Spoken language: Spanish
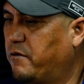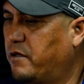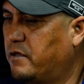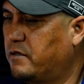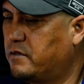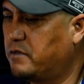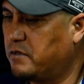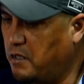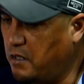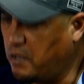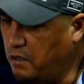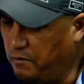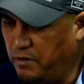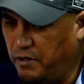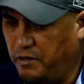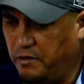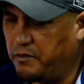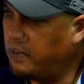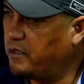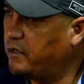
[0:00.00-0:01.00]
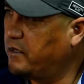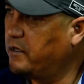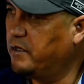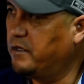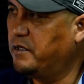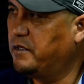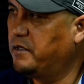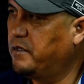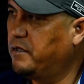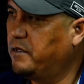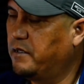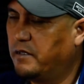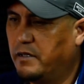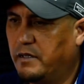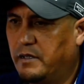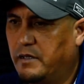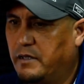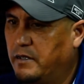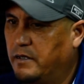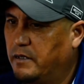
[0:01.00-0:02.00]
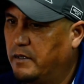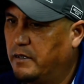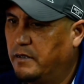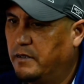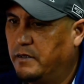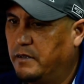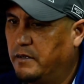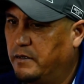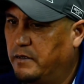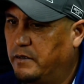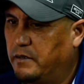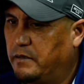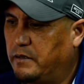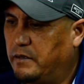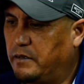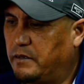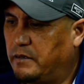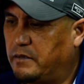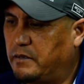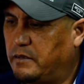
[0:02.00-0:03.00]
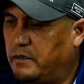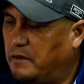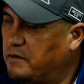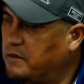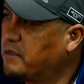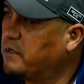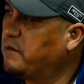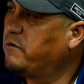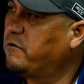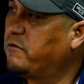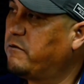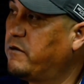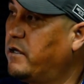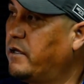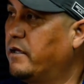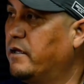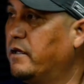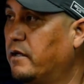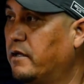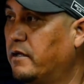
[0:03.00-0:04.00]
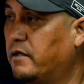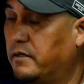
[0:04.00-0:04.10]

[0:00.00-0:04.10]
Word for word: Sí, amigo, ya te dije. ¿Sabes qué? Me voy a irle.